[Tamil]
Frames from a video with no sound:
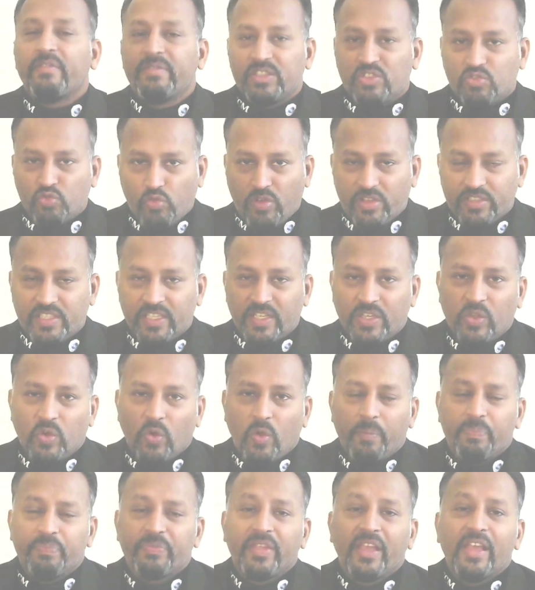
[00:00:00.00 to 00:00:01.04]

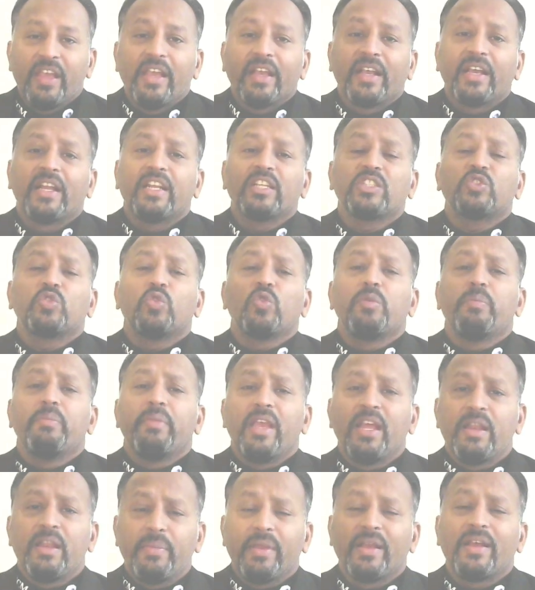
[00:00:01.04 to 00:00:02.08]
விசுவாசிக்கிறோம் கிறிஸ்துவின்
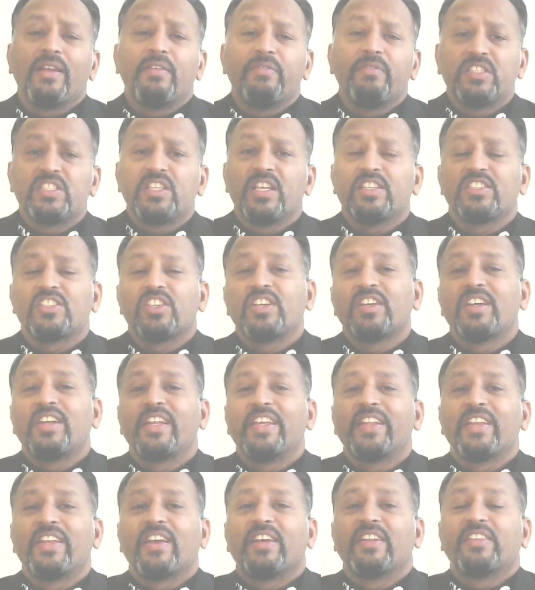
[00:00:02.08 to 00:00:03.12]
மேன்மைகள் விசேஷங்களை
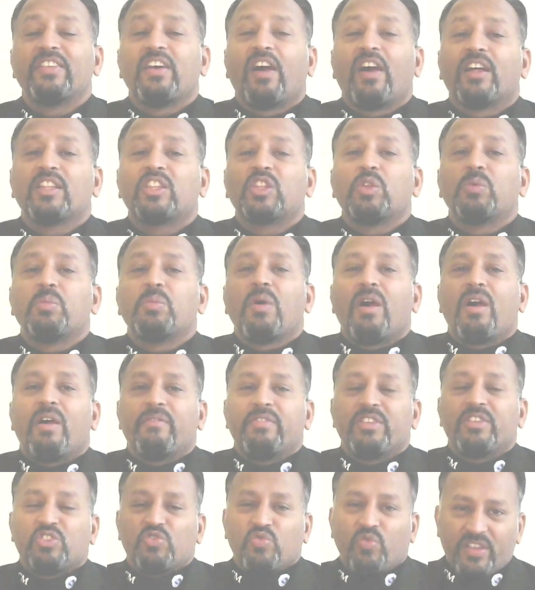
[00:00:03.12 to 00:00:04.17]
இந்த ஆத்துமா
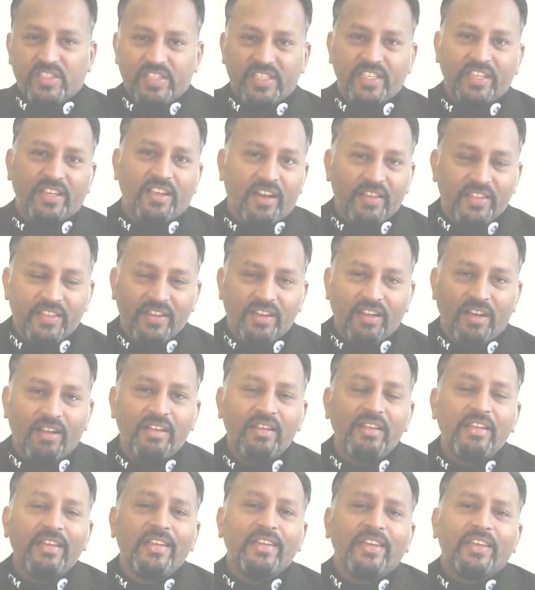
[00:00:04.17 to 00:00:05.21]
விசுவாசிக்காதனால்
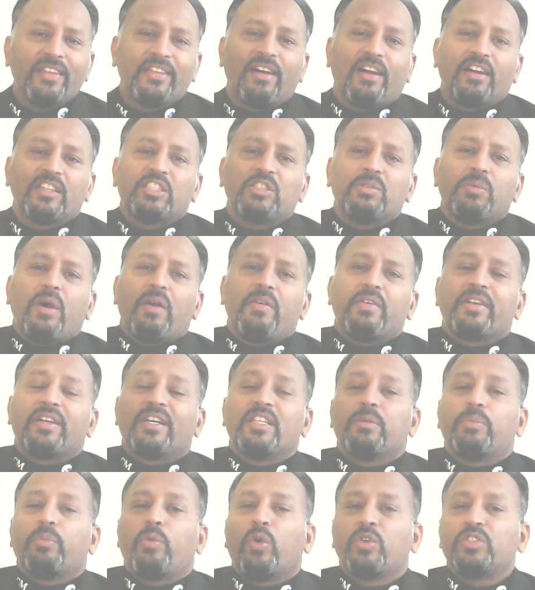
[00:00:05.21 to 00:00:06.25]
இந்த ஆத்துமாவுக்கு
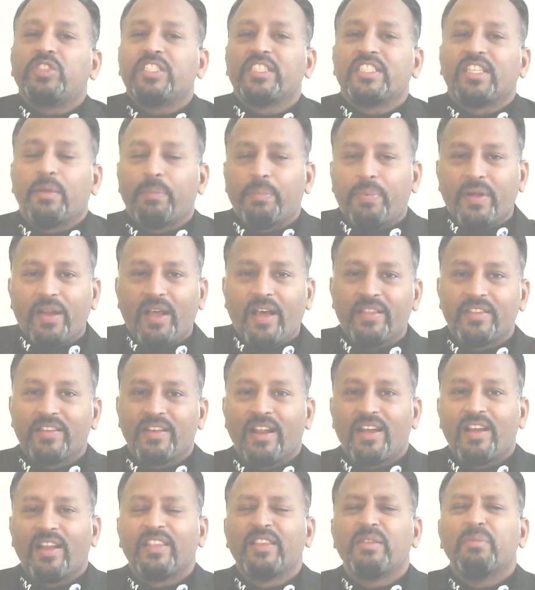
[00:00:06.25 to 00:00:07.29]
அது
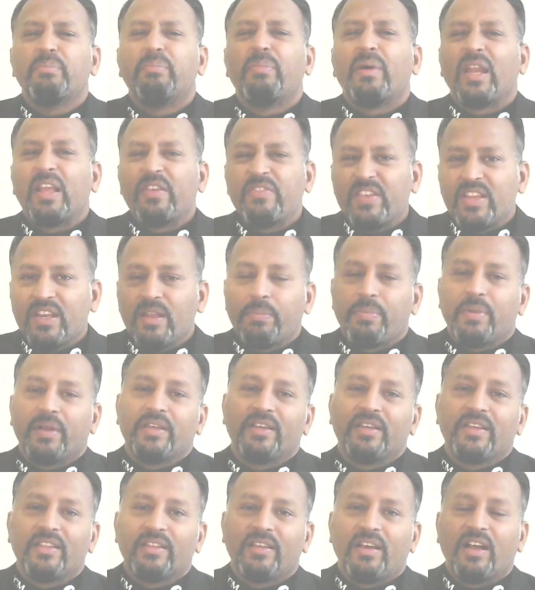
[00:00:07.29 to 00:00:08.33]
போஷிக்கப்படாதனால் அது
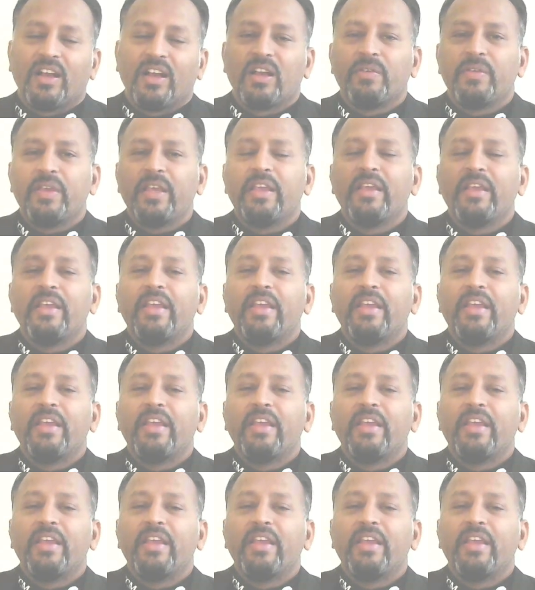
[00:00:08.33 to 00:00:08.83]
பலவீனப்படுகிறது ஆகவே